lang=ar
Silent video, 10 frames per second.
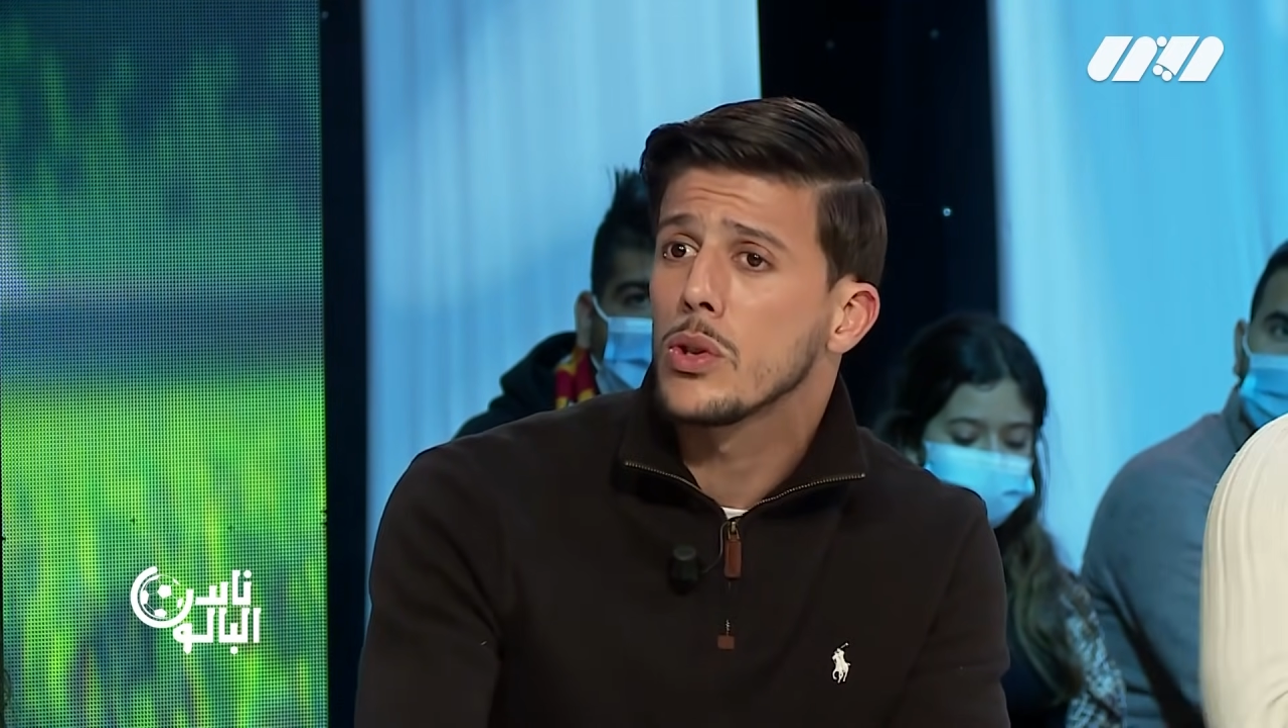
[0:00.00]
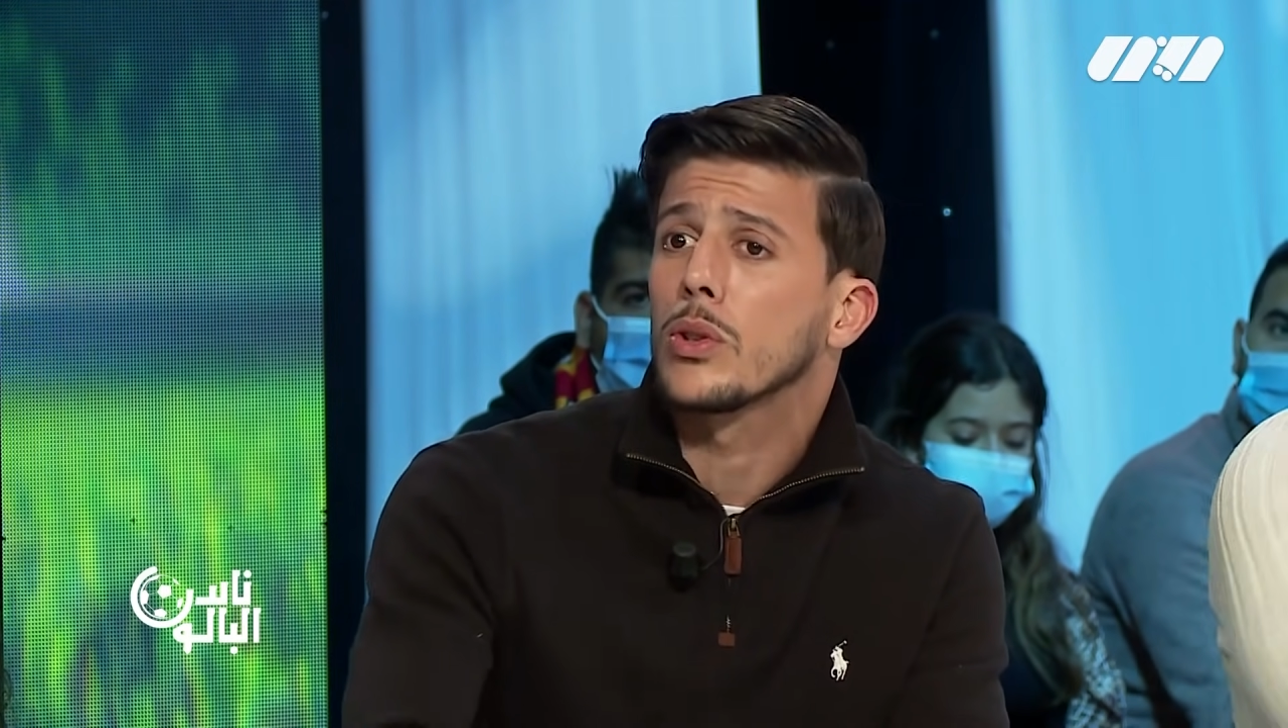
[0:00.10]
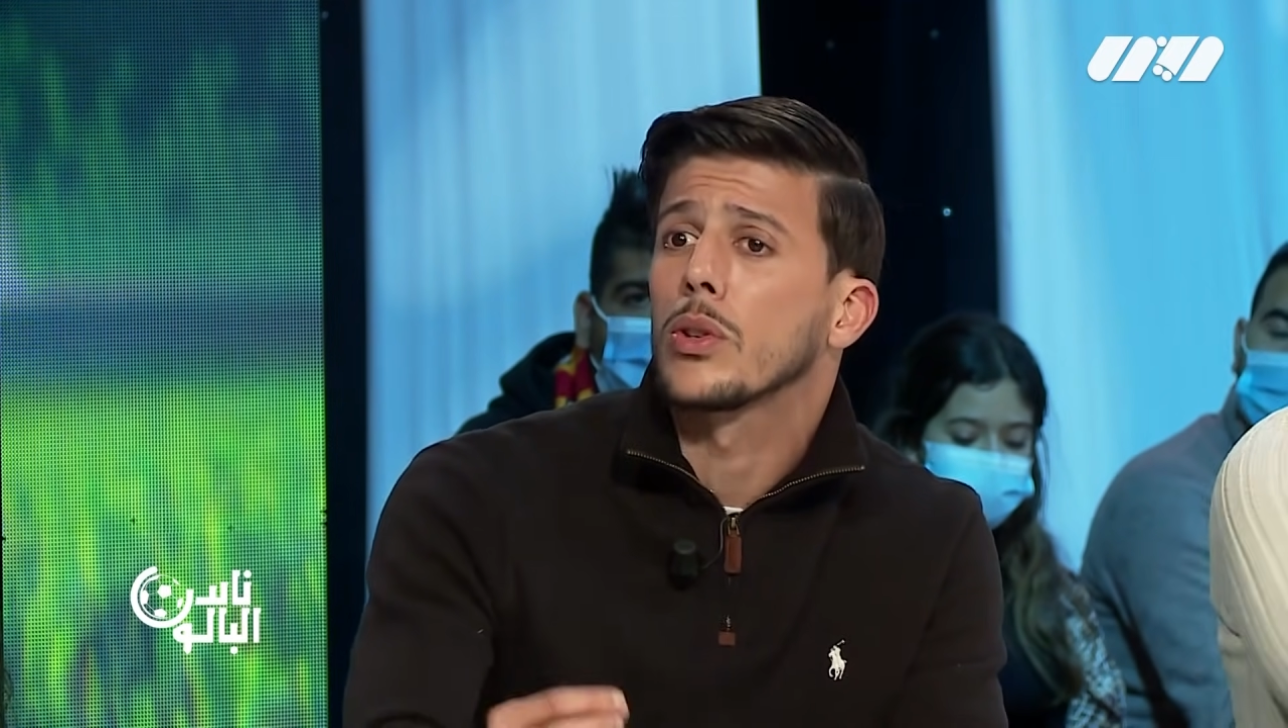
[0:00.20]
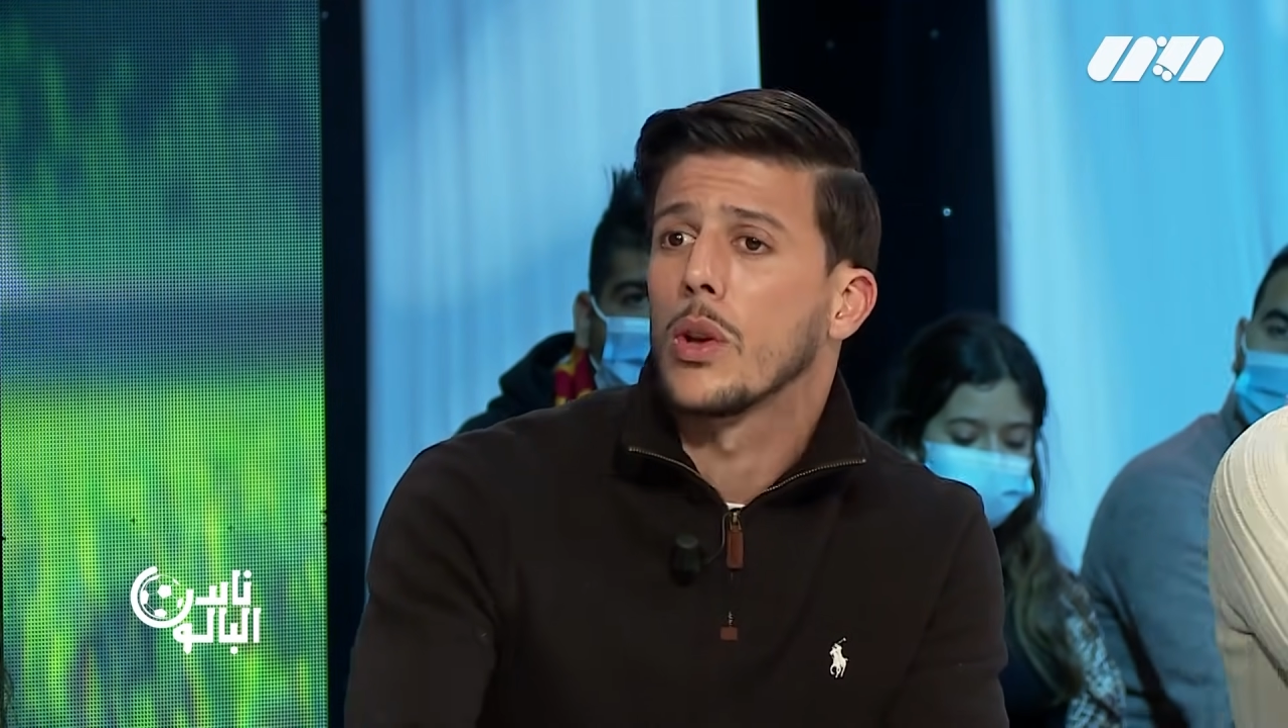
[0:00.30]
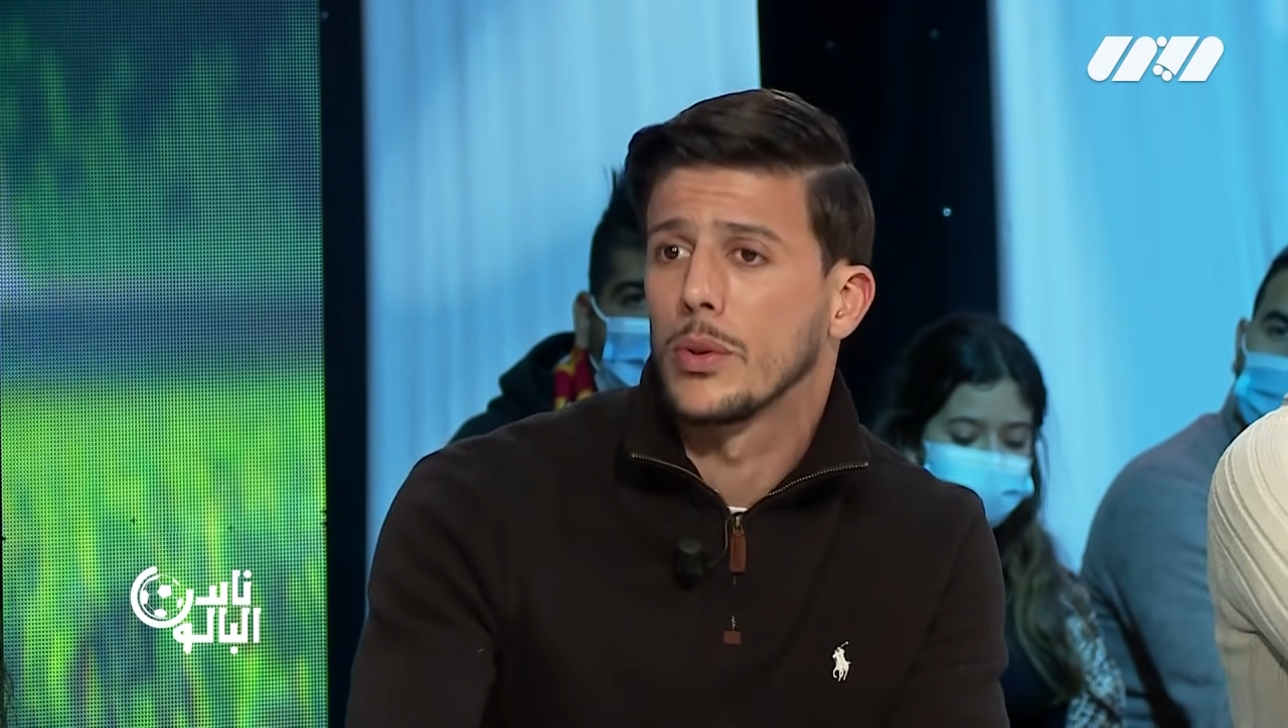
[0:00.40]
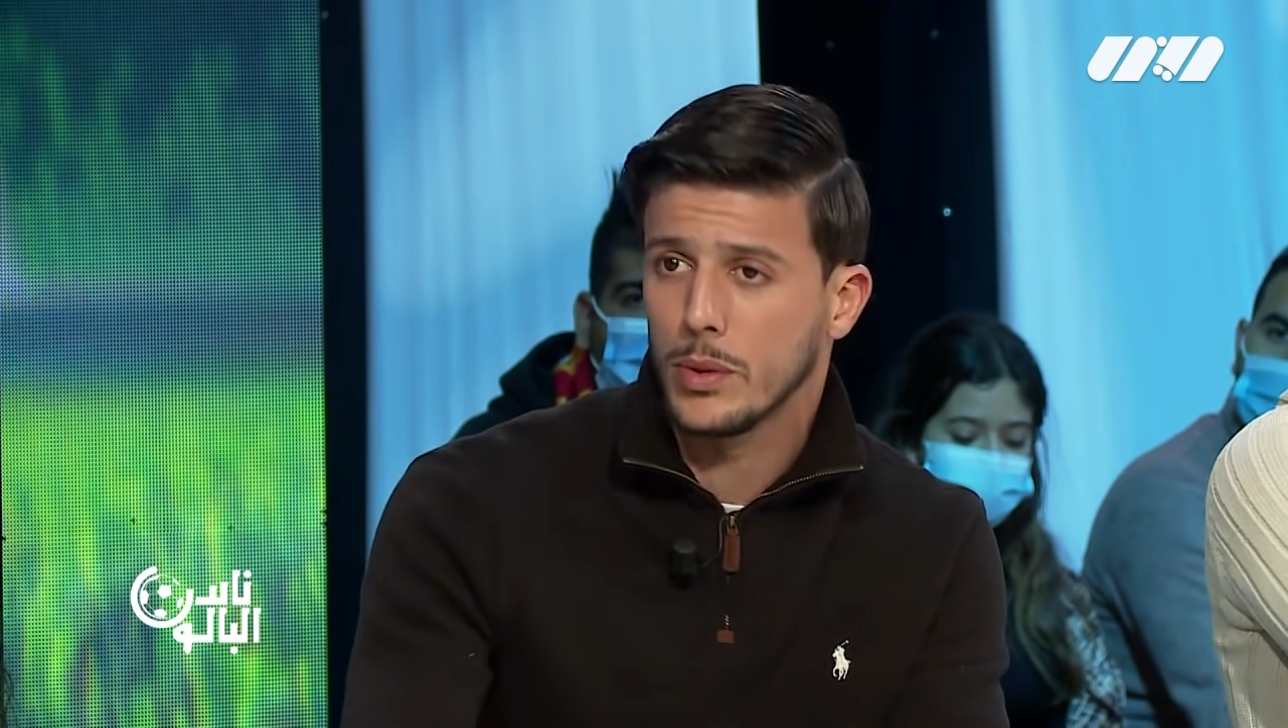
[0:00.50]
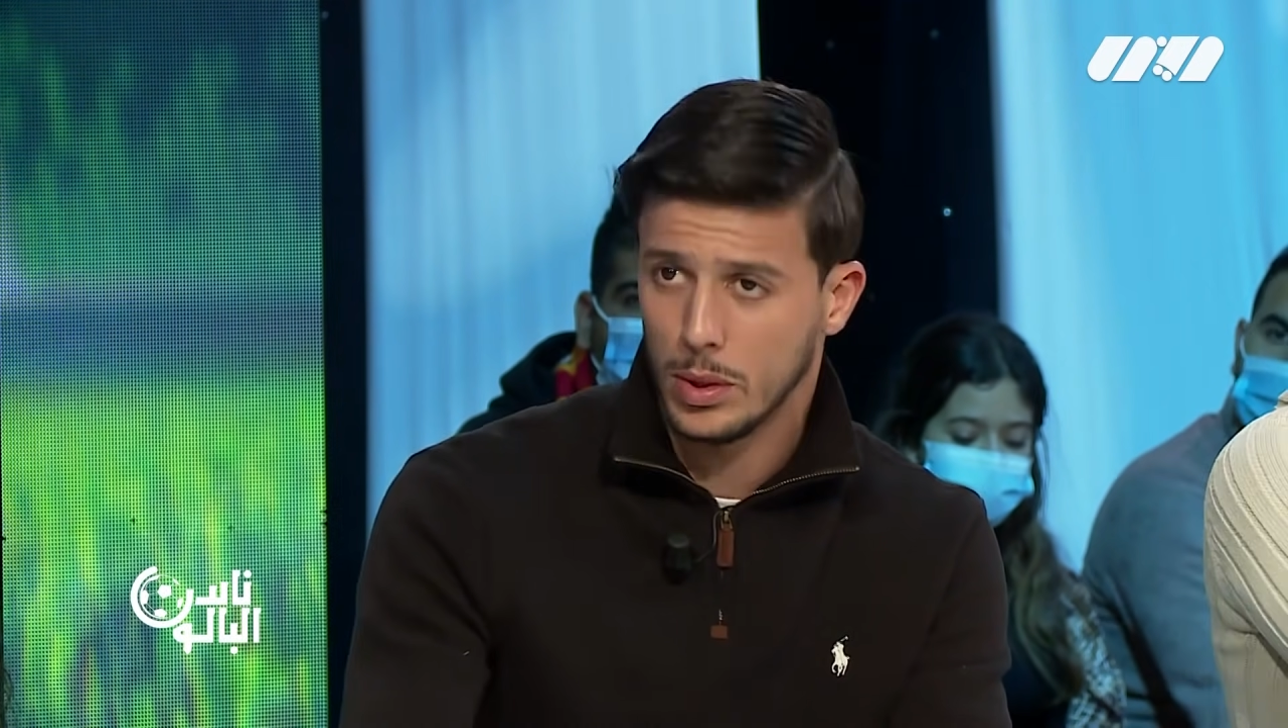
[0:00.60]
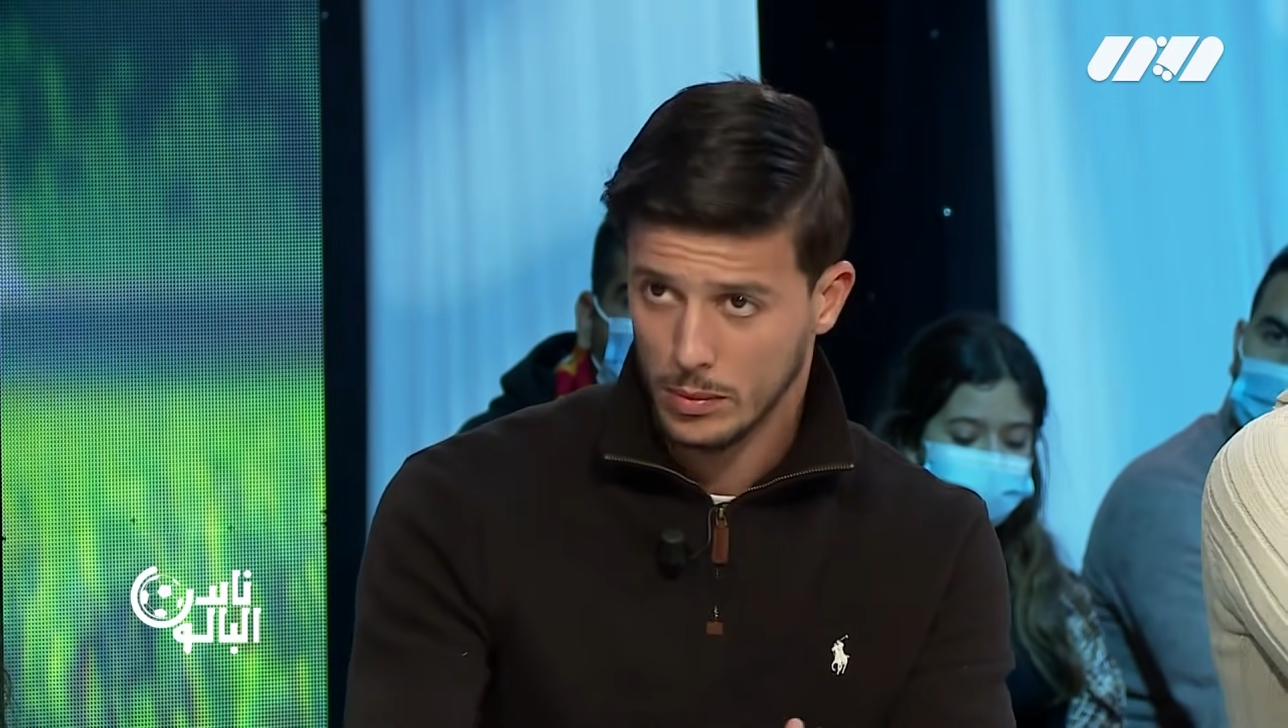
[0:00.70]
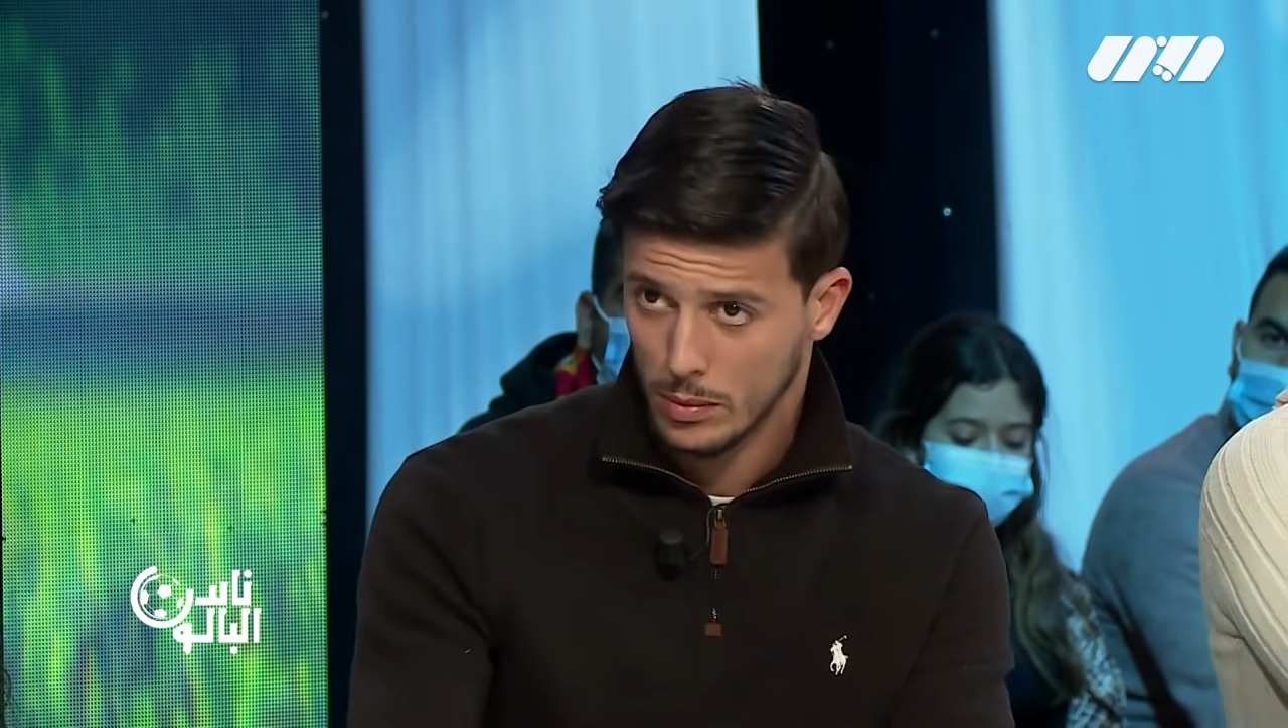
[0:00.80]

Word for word: سور 30